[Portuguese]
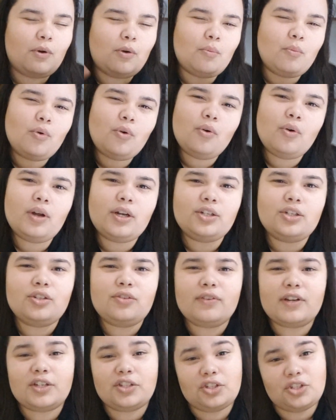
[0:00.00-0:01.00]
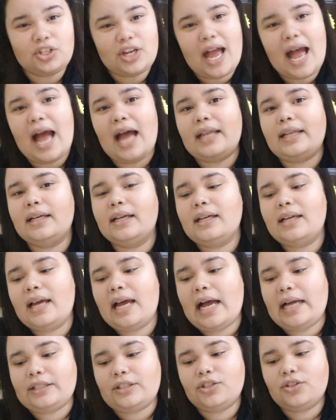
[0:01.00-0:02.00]
de mau humor, a gente fica chateada,
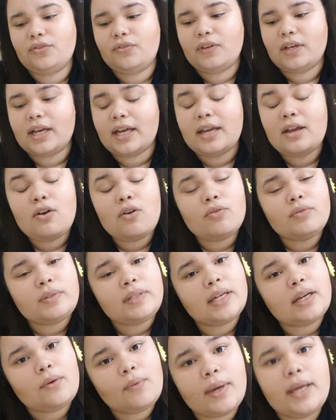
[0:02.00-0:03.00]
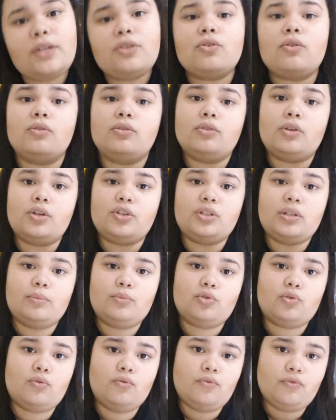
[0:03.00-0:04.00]
a gente fica inconsequente quando nós
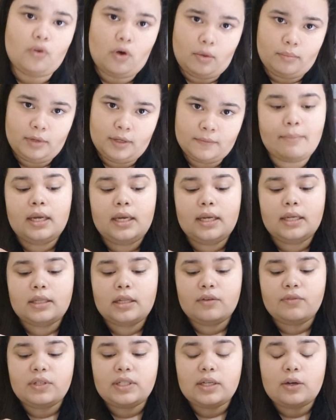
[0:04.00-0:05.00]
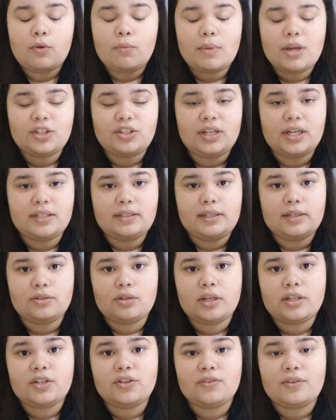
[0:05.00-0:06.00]
estamos com fome. Então você comer as três
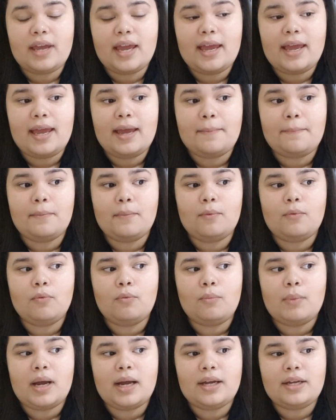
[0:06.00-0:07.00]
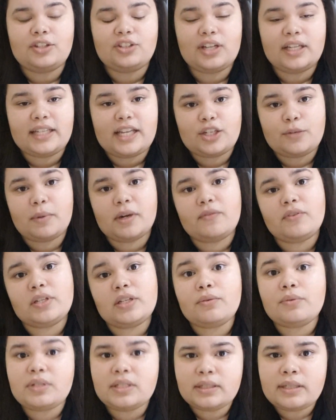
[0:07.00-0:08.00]
tesouras é uma estratégia para que
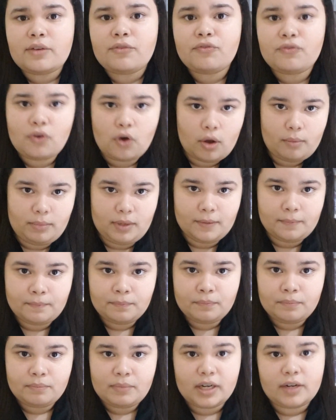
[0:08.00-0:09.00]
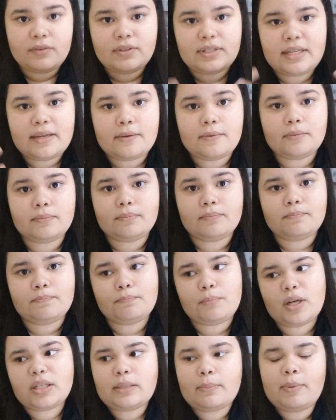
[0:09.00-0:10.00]
você não sinta fome, para que você
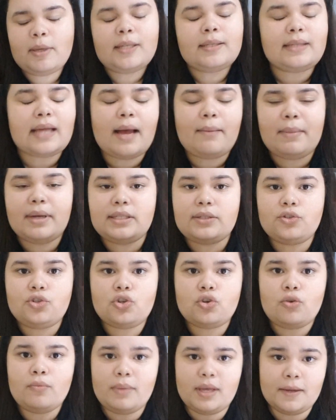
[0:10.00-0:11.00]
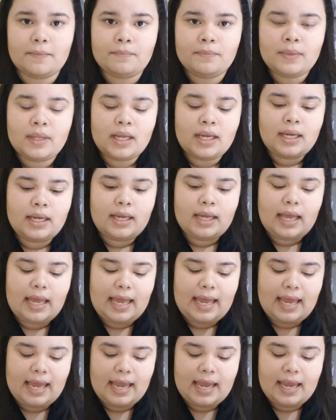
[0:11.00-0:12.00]
possa pensar mais antes de comer.
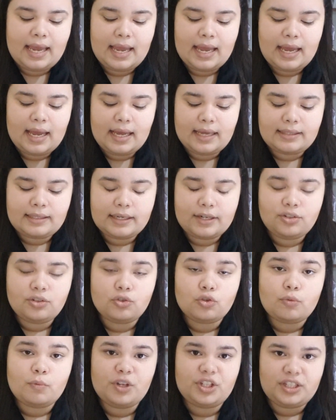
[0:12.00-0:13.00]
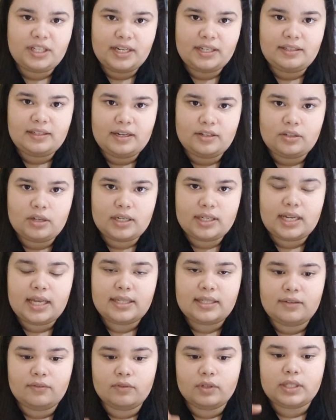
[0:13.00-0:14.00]
É, essa questão de comer as três tesouras é
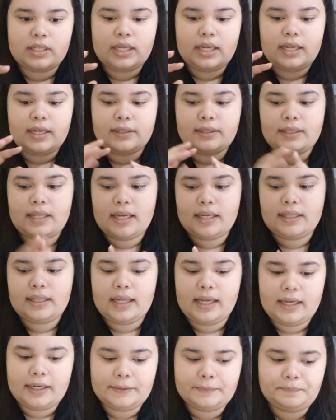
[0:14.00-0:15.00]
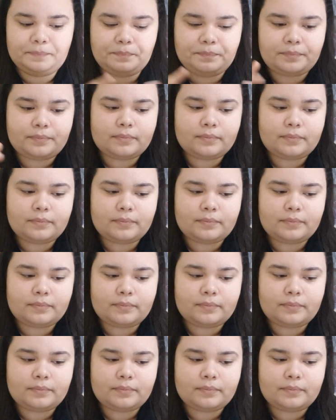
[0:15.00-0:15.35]
assim, você tem que ter